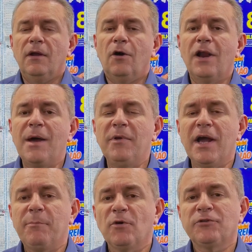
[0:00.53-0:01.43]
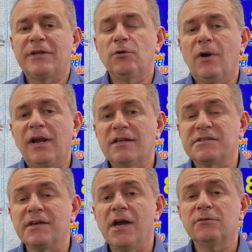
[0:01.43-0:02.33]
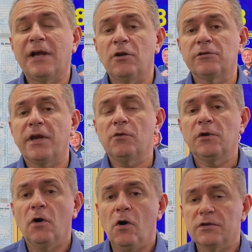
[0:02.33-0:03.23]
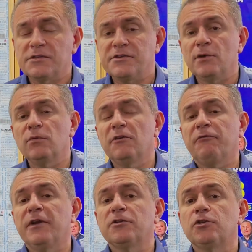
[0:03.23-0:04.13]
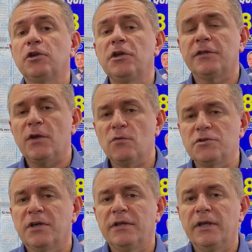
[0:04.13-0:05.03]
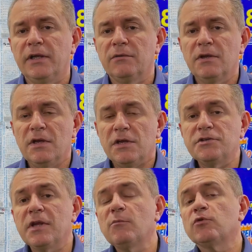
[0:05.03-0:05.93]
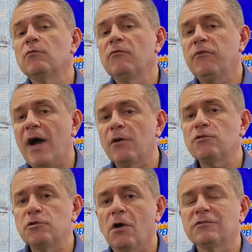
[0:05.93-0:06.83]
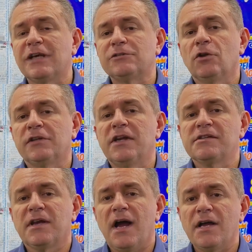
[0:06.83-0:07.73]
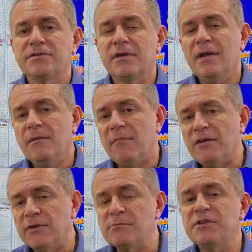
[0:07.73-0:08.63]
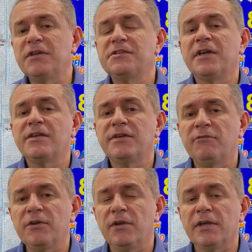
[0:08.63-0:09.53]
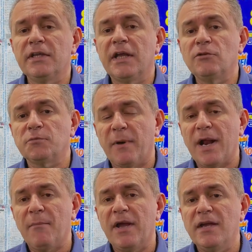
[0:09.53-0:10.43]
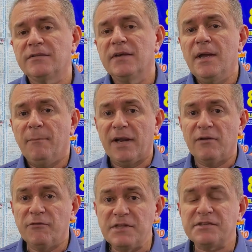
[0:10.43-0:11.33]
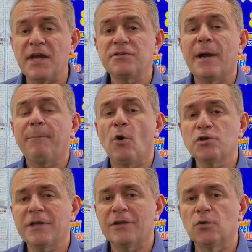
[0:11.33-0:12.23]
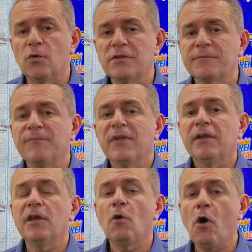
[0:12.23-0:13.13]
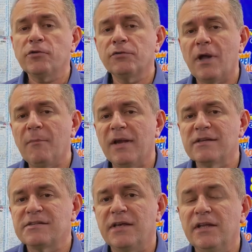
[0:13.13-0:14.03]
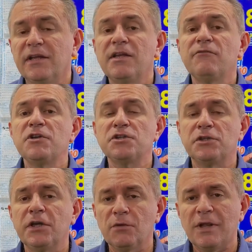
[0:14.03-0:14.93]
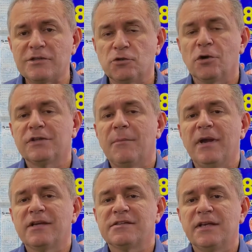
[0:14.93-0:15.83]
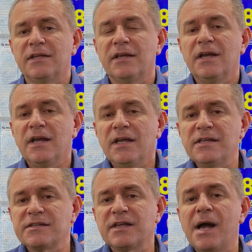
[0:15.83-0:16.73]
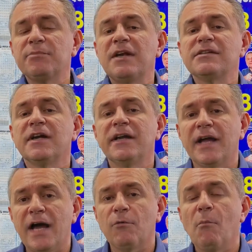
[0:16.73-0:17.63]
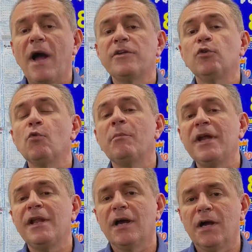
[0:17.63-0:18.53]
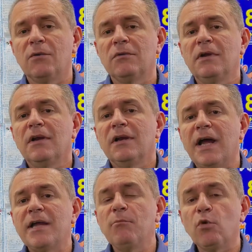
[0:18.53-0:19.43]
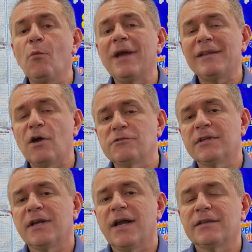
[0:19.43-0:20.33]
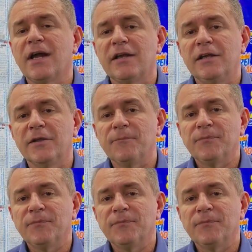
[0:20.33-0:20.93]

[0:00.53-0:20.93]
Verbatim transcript: Olá, amigo apostador Alessandro da Loteria Aldeota. Segunda-feira, 31 de janeiro. Estamos com vários jogos das loterias Caixa, mas vamos iniciar esse vídeo aqui dando os parabéns para 27 apostadores que gostam da Mega Sena, que investiram na sorte na Mega Sena e sábado eles ganharam mais de um milhão lá em Blumenau, Santa Catarina.